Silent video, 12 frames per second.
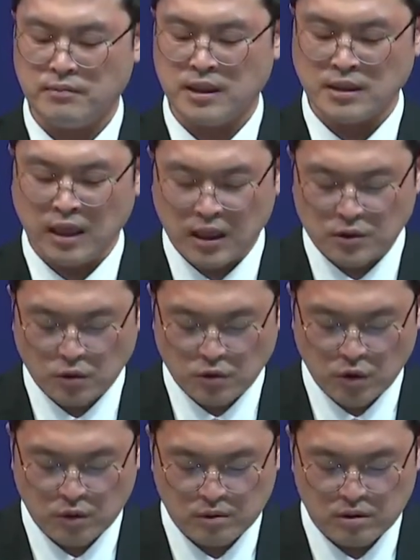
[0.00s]
사랑하는 성도
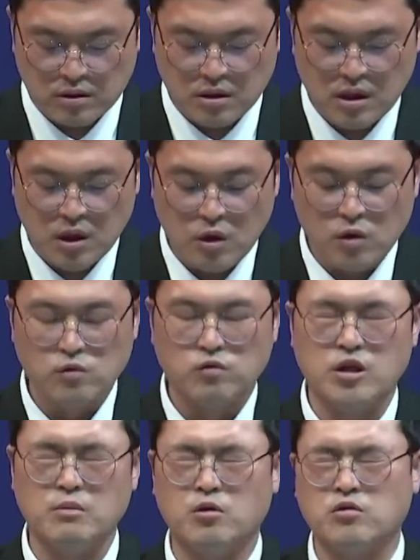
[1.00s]
여러분,
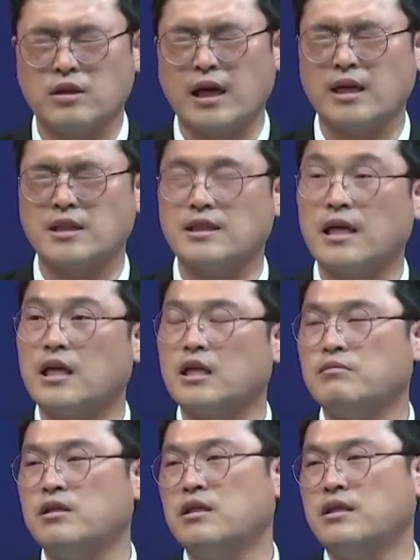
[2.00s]
우리 모두 살아계신
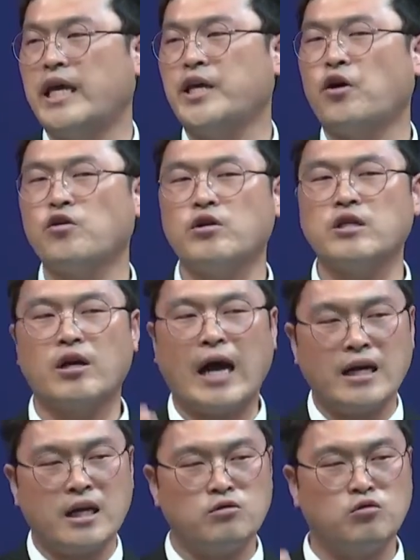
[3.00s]
하나님을 내 영향력
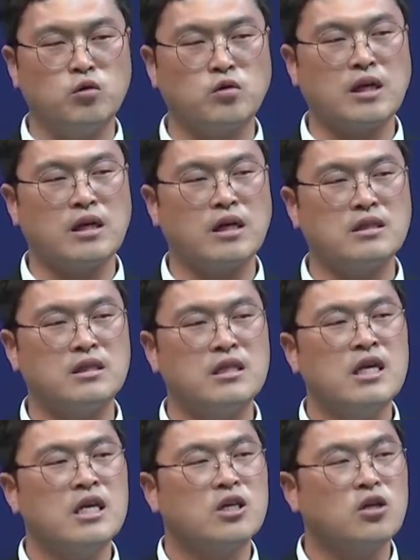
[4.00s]
아래에 두고 살아가는
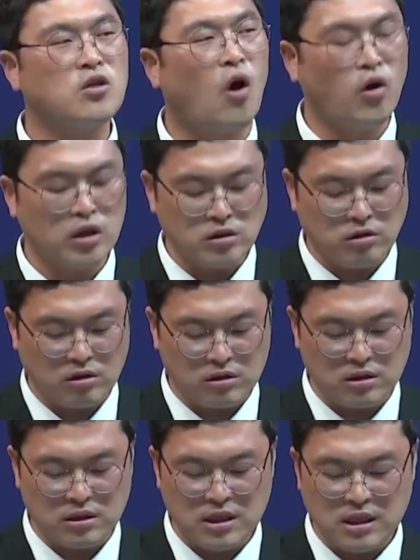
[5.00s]
그런
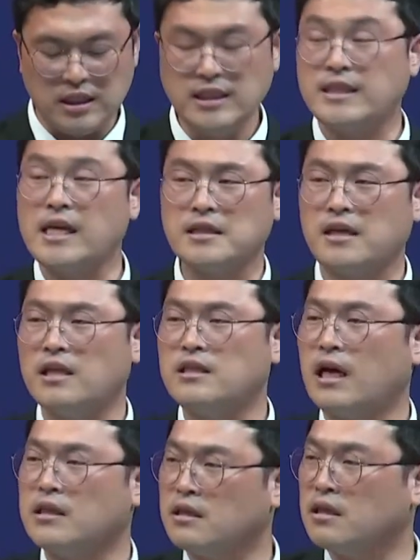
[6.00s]
어리석은 인생이 되지
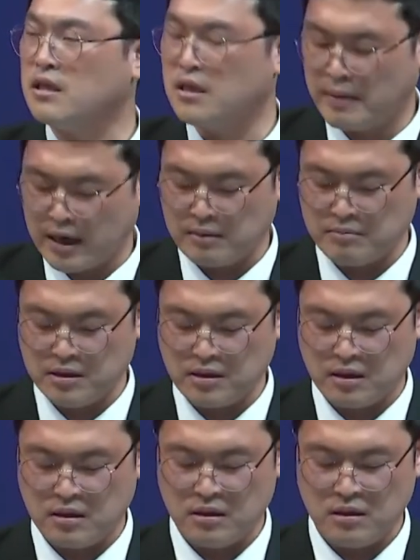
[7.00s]
않기를 바랍니다.